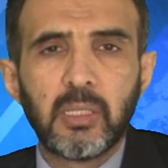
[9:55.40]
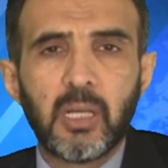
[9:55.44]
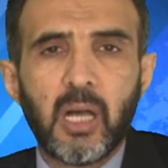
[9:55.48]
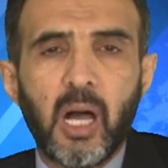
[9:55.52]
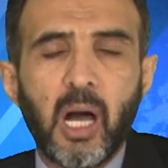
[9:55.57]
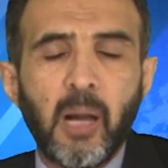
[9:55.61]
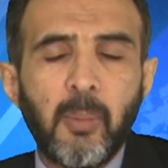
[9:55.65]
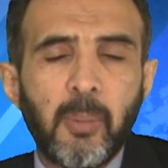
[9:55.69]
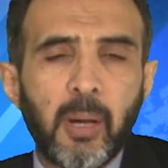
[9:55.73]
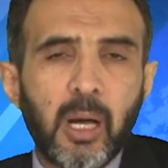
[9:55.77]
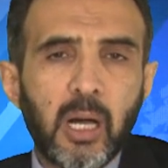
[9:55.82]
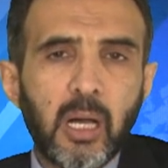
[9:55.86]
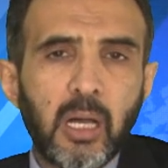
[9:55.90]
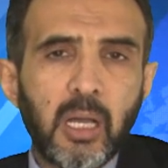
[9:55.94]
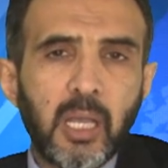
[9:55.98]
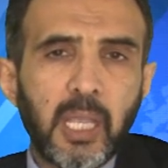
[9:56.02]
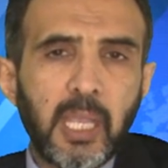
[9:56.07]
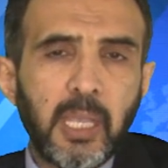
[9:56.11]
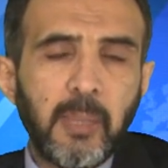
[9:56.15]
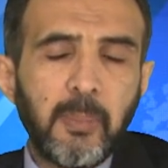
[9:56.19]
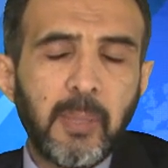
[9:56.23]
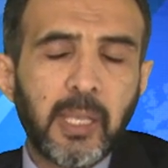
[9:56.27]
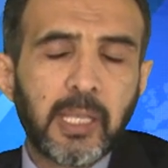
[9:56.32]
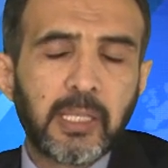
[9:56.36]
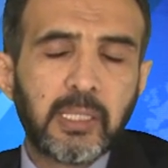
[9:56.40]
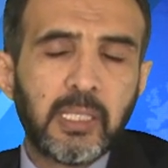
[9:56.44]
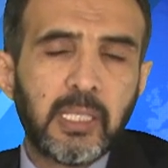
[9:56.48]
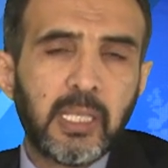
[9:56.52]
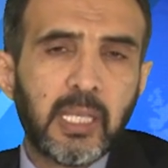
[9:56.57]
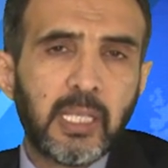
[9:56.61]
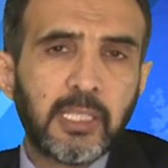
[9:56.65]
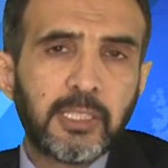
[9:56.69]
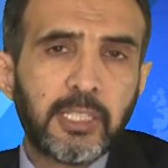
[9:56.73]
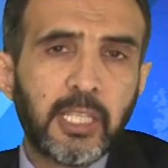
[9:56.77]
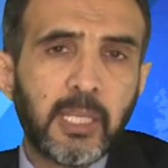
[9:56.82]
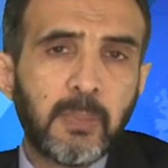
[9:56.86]
Ama
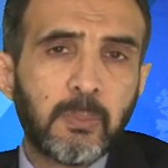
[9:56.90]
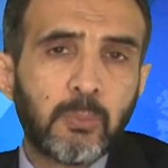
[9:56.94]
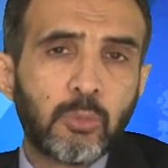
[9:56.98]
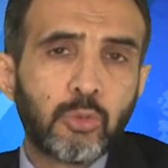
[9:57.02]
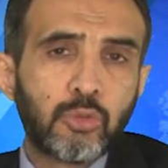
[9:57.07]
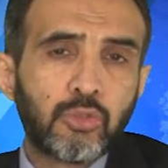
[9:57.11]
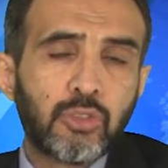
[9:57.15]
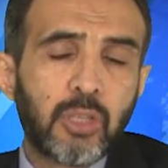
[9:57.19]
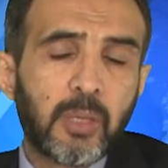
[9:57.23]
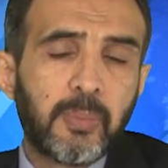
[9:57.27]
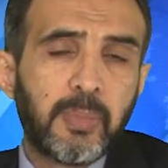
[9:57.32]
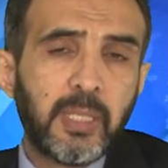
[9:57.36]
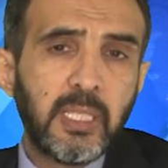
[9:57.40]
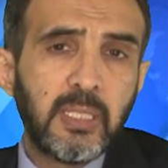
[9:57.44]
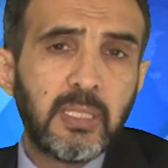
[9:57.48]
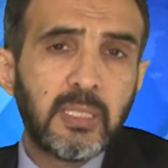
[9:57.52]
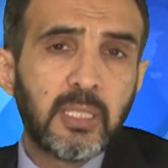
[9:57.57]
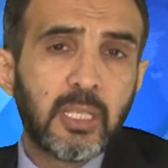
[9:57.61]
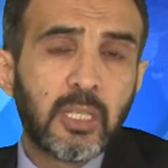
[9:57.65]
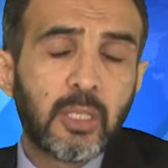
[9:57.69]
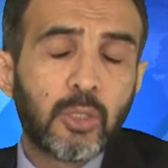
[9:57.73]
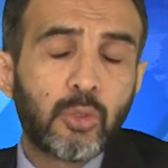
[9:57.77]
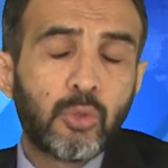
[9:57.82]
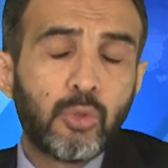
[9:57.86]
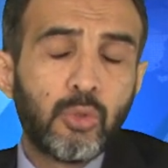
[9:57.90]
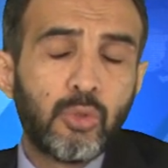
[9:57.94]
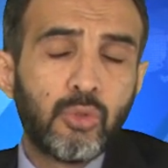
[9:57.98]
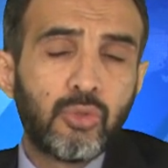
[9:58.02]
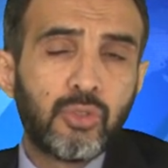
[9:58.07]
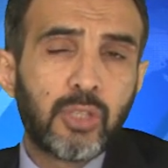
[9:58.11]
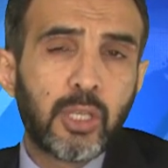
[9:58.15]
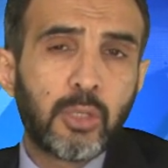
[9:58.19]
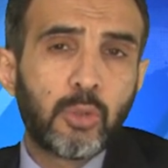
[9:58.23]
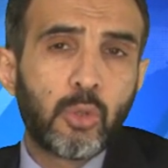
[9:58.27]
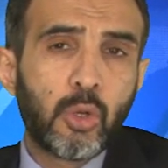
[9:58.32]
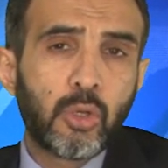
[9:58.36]
emekliye Temmuz'da biz
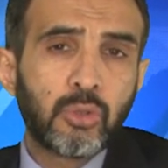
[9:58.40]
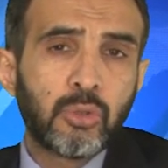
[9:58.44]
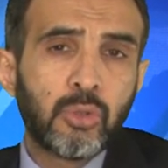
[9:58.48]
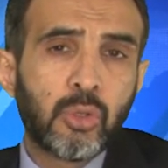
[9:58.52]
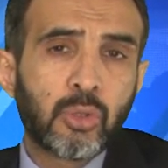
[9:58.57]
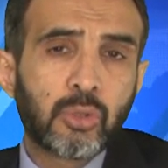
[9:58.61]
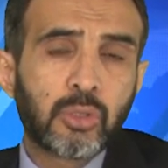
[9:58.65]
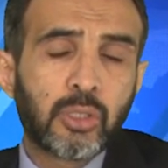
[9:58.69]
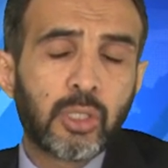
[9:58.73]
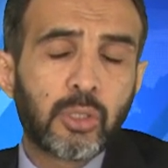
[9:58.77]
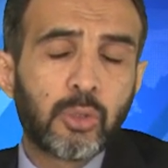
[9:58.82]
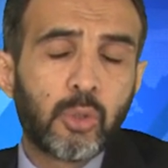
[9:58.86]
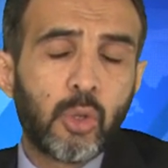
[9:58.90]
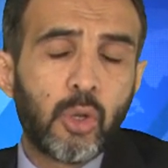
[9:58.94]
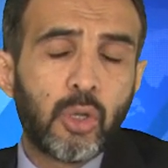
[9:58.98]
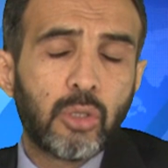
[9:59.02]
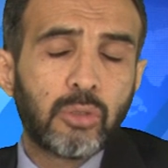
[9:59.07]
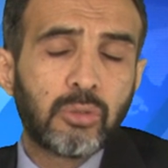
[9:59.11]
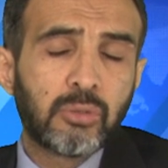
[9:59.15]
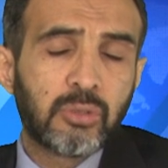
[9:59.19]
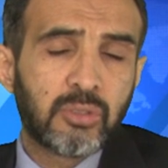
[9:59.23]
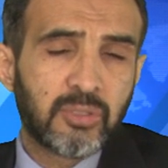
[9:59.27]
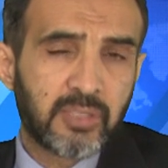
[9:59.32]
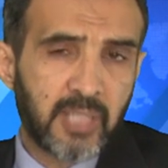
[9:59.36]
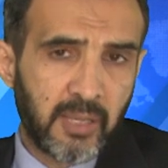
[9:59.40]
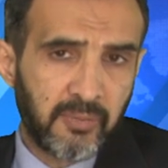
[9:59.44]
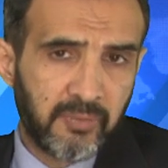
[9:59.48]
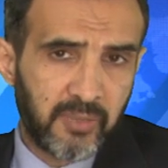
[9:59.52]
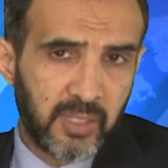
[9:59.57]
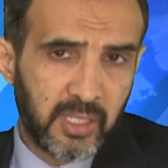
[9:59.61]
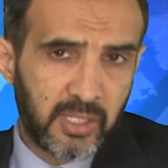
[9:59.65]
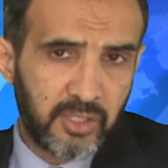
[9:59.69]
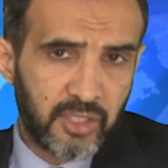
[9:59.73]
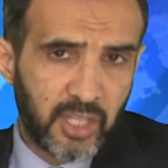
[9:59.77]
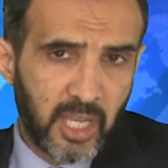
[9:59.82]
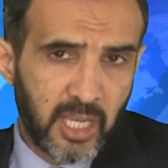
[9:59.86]
%4.4 zam
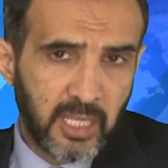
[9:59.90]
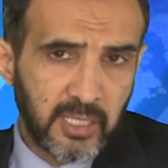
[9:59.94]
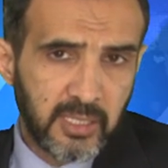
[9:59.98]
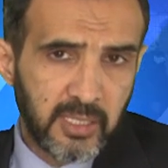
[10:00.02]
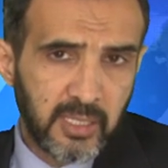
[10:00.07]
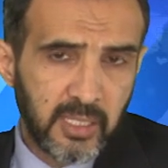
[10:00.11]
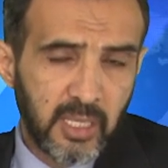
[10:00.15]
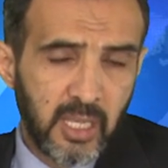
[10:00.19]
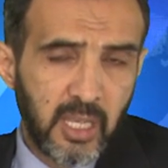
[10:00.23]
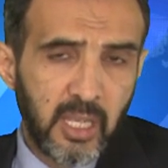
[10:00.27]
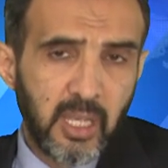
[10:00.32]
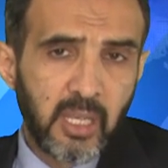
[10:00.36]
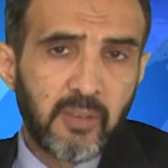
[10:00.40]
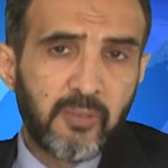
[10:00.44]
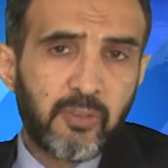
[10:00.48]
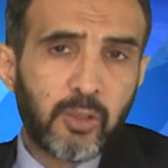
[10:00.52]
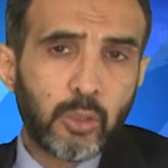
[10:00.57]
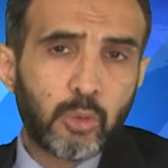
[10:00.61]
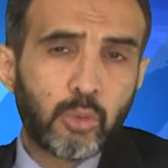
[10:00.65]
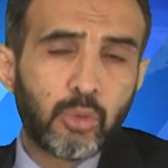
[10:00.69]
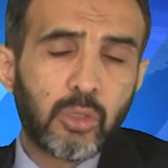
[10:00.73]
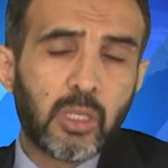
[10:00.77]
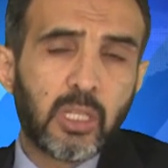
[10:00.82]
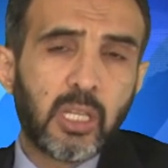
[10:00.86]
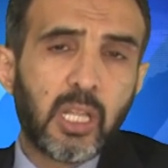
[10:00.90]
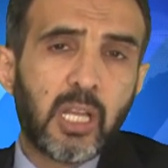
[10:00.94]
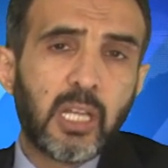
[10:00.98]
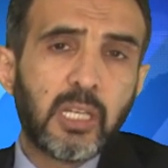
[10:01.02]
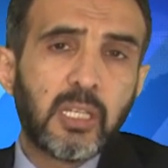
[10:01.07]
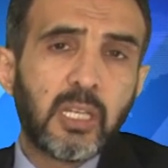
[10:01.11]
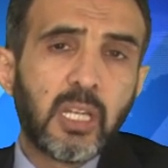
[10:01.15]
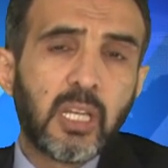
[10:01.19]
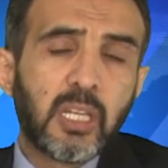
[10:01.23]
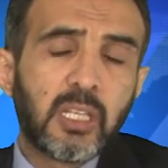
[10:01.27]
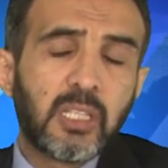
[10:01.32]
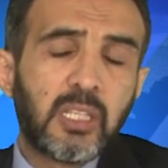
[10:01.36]
vereceğiz.
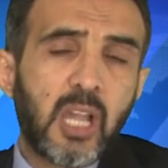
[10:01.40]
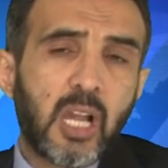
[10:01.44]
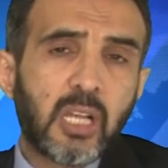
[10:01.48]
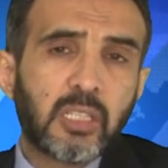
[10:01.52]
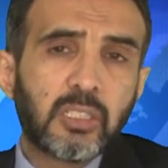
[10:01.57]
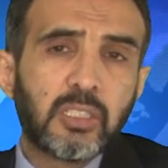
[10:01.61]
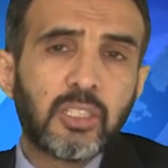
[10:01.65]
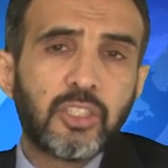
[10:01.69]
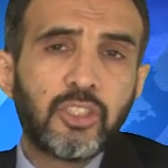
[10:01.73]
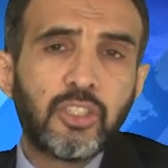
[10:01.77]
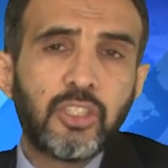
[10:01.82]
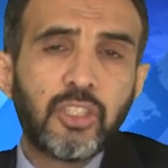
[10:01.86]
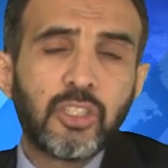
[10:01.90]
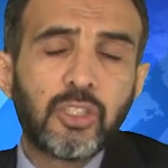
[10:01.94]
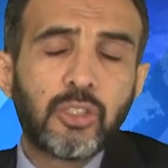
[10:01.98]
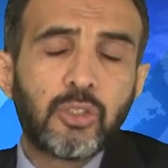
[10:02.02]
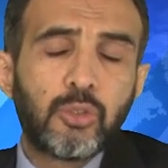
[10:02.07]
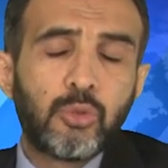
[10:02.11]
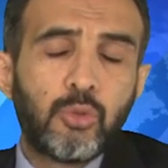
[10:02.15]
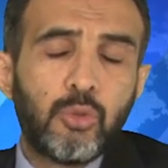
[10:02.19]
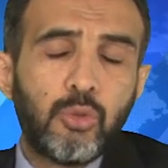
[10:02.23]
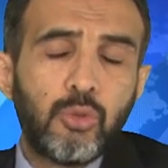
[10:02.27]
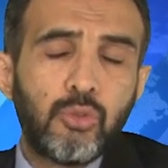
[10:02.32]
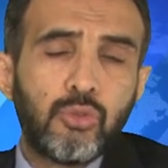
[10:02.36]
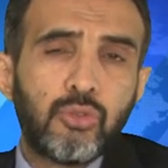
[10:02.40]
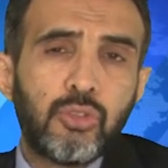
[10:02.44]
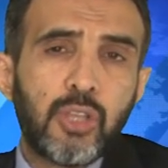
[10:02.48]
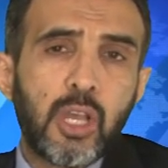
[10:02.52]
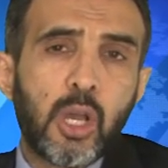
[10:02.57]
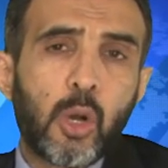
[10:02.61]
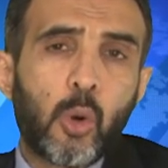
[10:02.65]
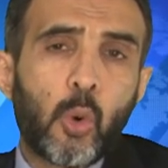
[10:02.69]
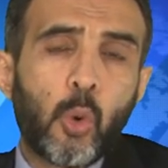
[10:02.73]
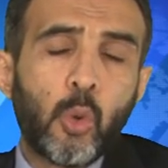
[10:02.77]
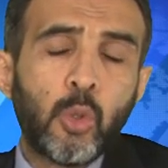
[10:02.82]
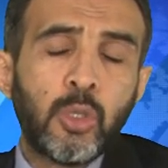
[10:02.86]
Faturalar yaklaşık
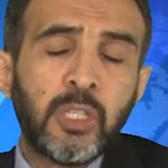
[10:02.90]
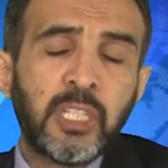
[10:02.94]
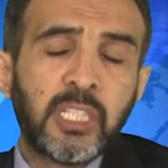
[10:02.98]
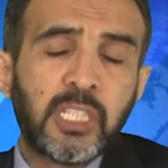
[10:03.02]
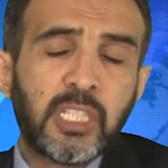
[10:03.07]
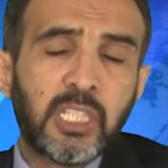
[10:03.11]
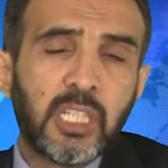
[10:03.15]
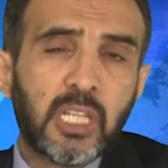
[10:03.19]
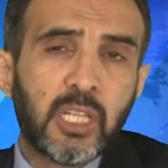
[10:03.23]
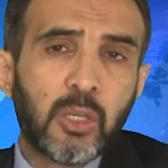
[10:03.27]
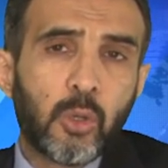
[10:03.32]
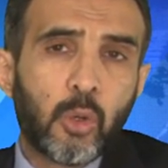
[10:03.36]
%12